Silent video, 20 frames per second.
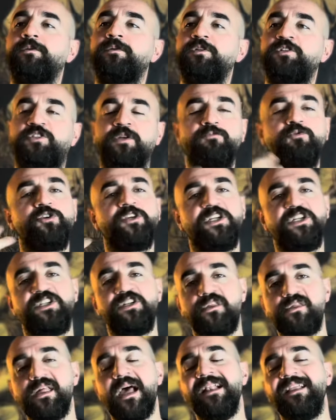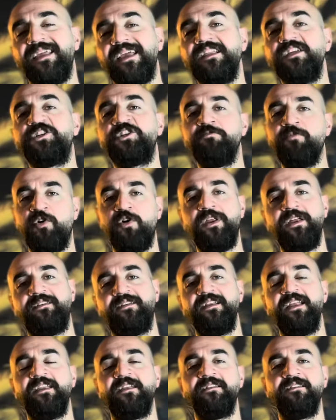işte bu kişisel gelişim
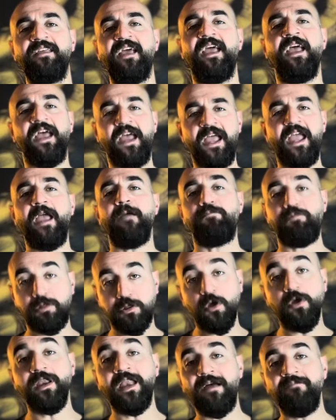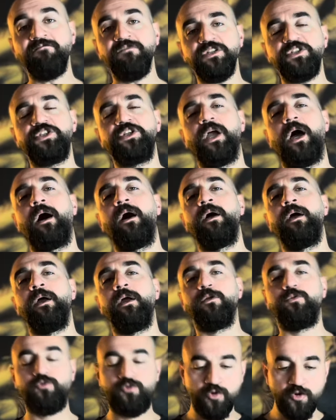öğretilerinde hep söylenmiş ya
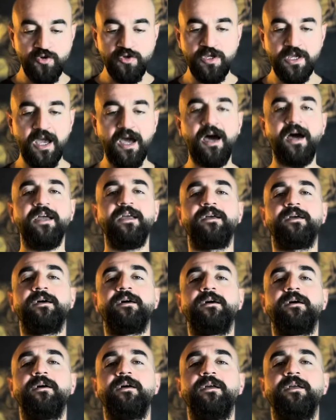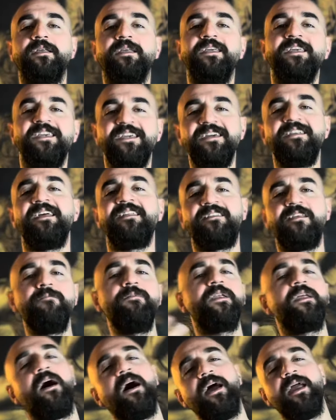dünya iğreti
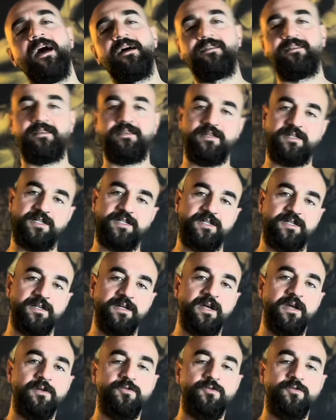bir hayattır.